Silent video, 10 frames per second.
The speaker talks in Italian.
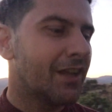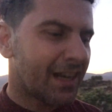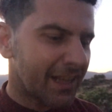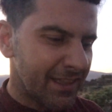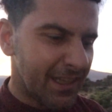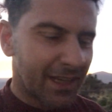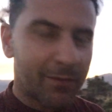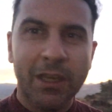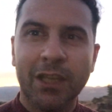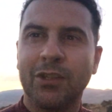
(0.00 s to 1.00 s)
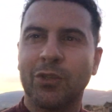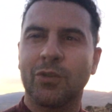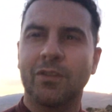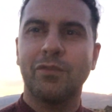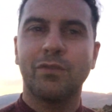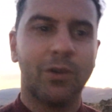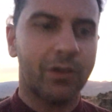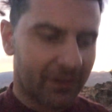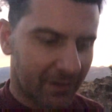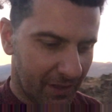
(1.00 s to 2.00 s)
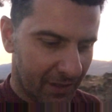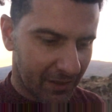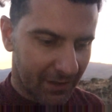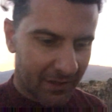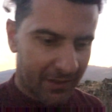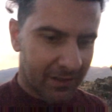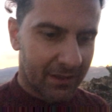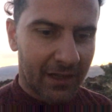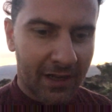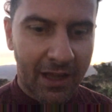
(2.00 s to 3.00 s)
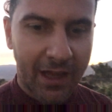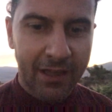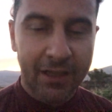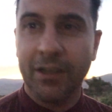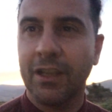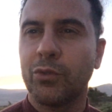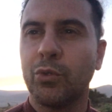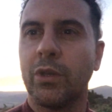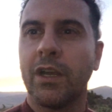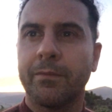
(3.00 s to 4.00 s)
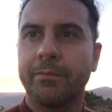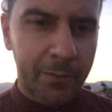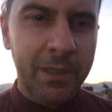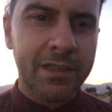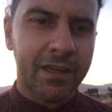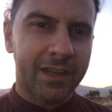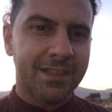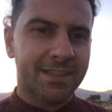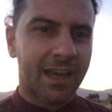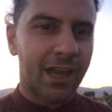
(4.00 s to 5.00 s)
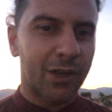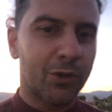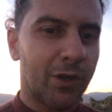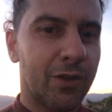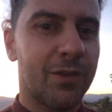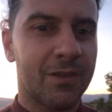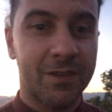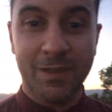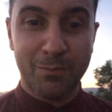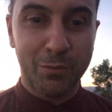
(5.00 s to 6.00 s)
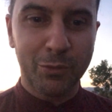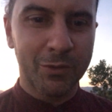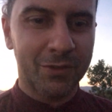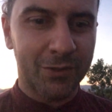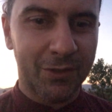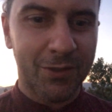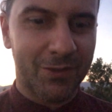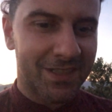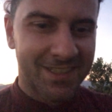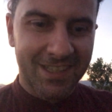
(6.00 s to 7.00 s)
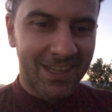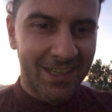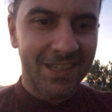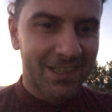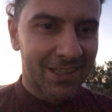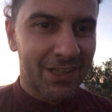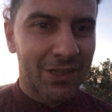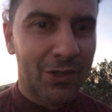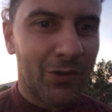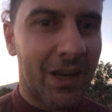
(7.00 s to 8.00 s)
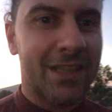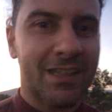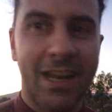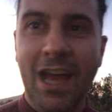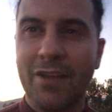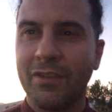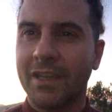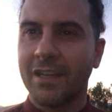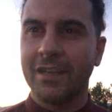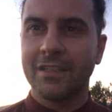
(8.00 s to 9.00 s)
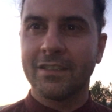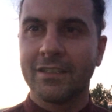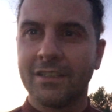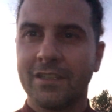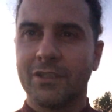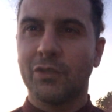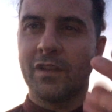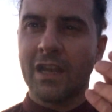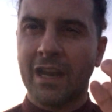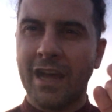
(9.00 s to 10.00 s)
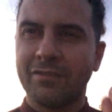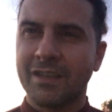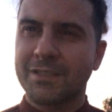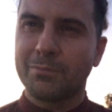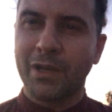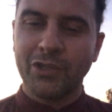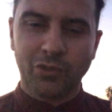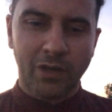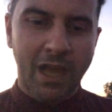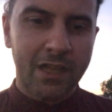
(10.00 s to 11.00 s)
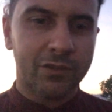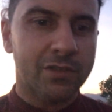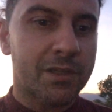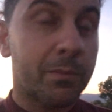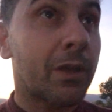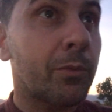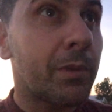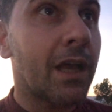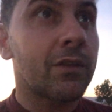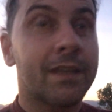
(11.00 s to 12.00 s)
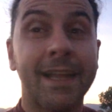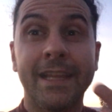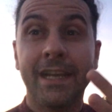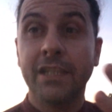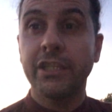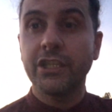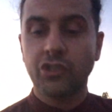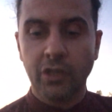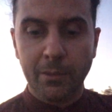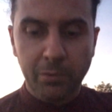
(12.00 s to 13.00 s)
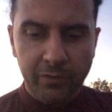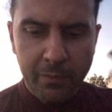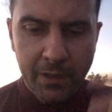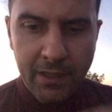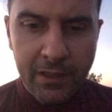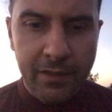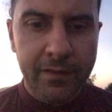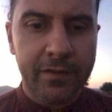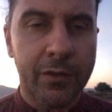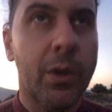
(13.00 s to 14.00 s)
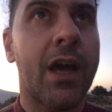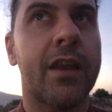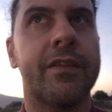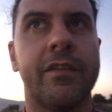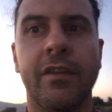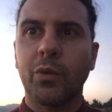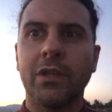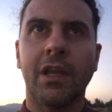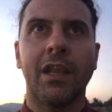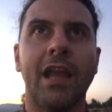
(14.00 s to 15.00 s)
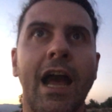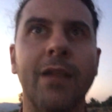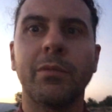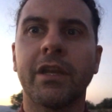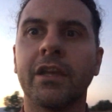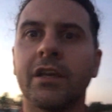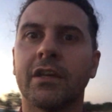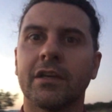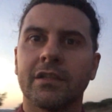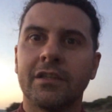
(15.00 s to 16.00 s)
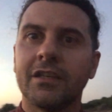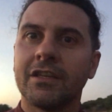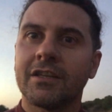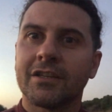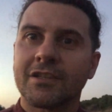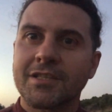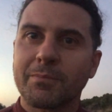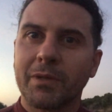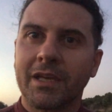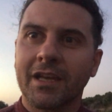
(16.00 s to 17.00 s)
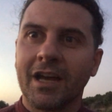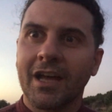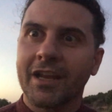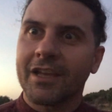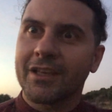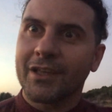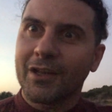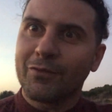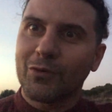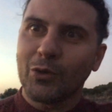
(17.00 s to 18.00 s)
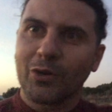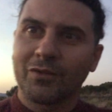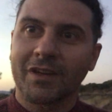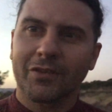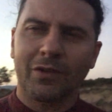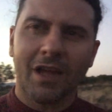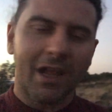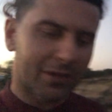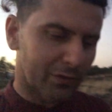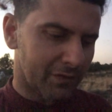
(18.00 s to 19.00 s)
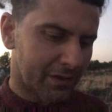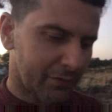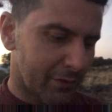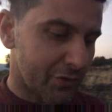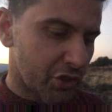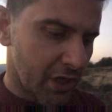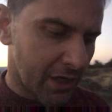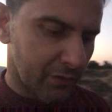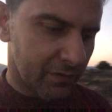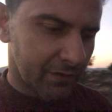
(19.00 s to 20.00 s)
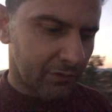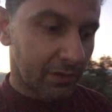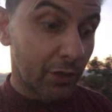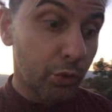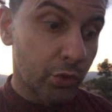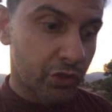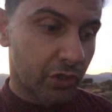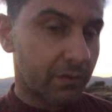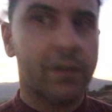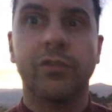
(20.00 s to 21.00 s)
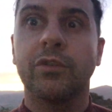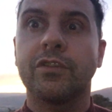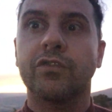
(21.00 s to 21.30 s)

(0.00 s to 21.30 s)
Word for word: radicamento così forte della natura. E mentre risalgo appunto questa colata lavica, dove la lava sbriciolandosi piano piano dà alle radici la possibilità di insinuarsi, quindi agli alberi di spiccare il volo verso l'alto, verso il cielo, verso la luce, verso il